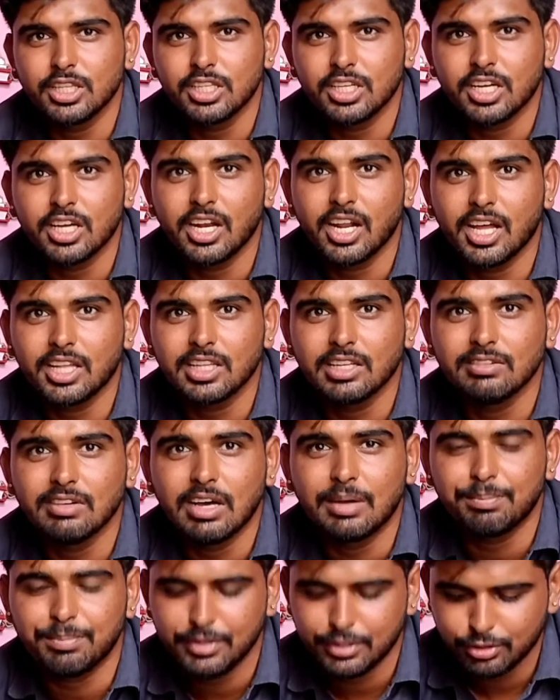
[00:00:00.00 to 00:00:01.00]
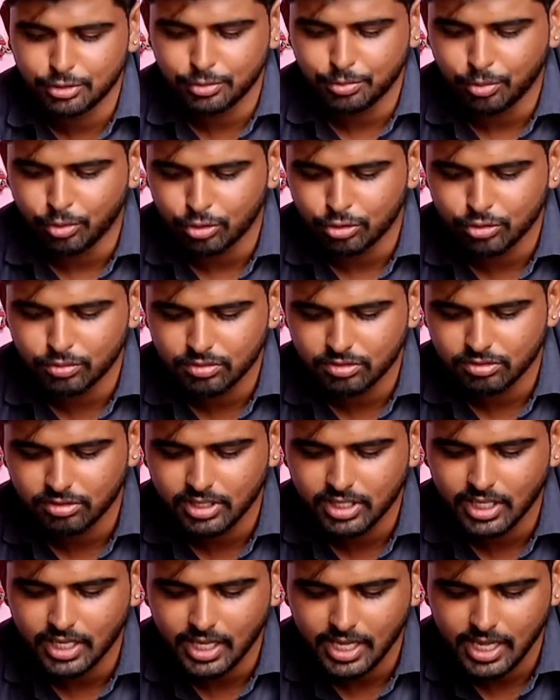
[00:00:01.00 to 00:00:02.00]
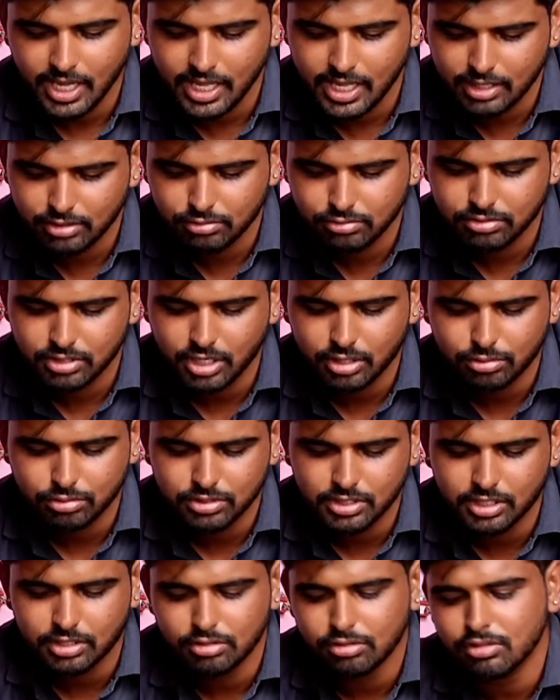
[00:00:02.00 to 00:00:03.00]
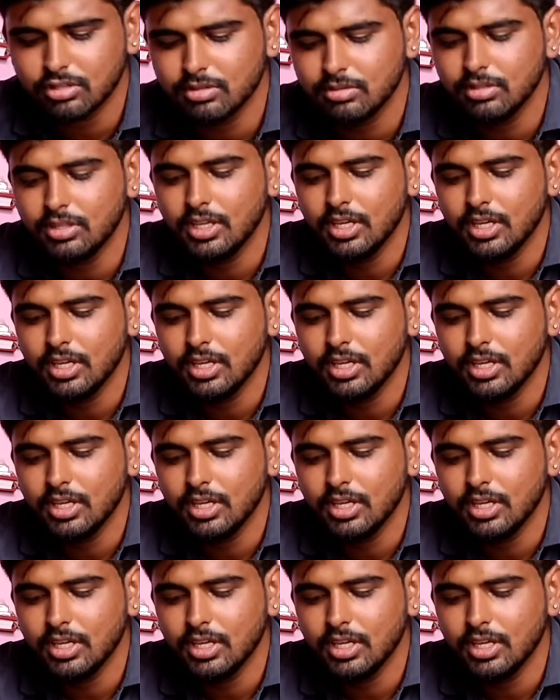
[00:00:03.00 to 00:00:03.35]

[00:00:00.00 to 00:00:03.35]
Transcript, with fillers: दिख रहा था वहाँ पे जो फोटो में वही है या दूसरा कुछ है क्योंकि